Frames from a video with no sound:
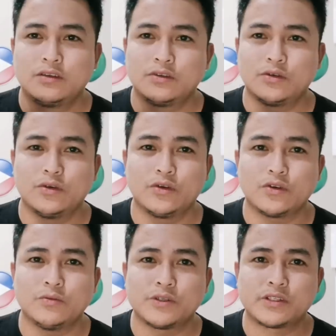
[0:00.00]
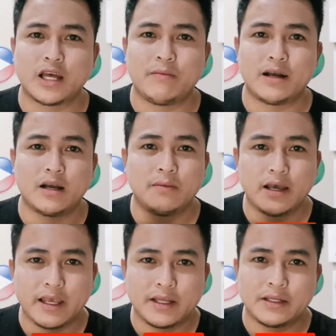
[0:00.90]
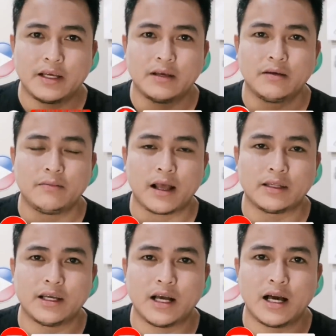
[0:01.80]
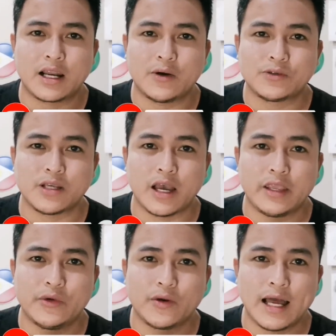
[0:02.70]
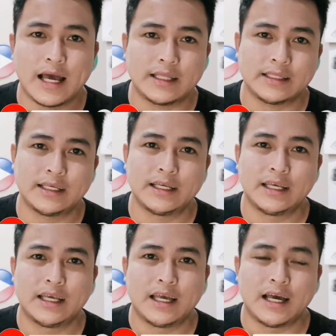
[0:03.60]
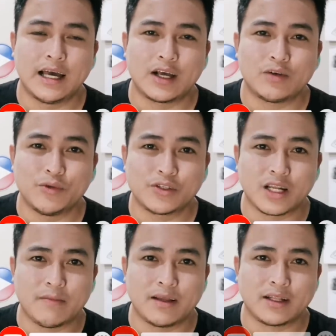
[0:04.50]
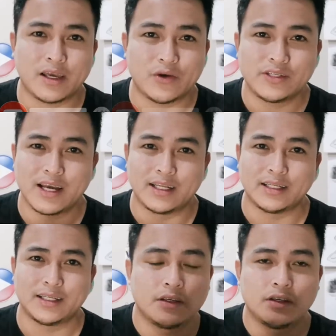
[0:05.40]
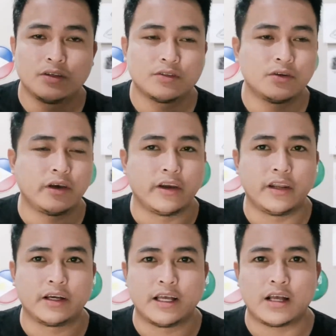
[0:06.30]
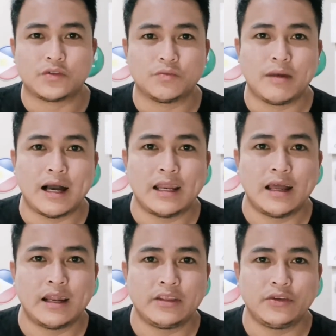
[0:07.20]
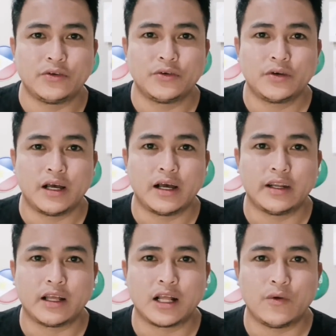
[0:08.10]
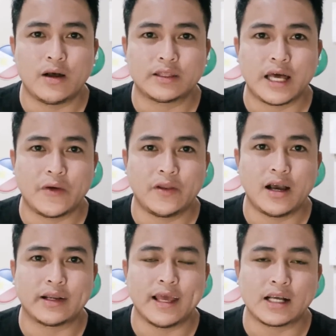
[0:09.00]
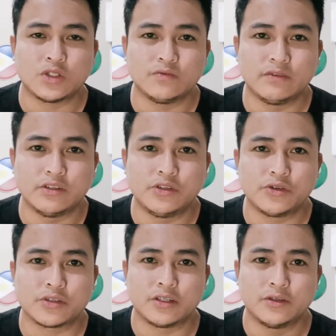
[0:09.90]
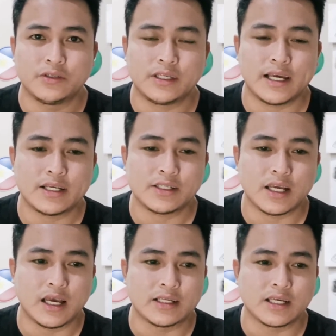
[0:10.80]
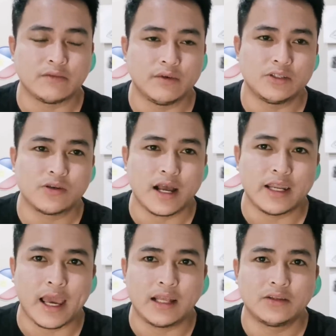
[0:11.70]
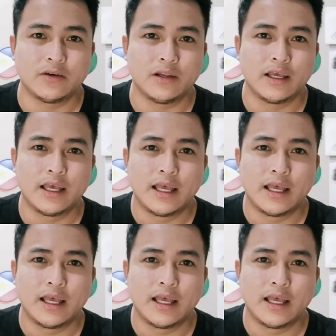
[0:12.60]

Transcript: So, kumusta mga kabayan? Uh, magandang araw sa inyong lahat. Uh, kumusta naman kayo dyan? So, ayan na nga, kung maalala nyo, uh, naggawa tayo ng reaction videos doon nga sa isang video nga ni Idol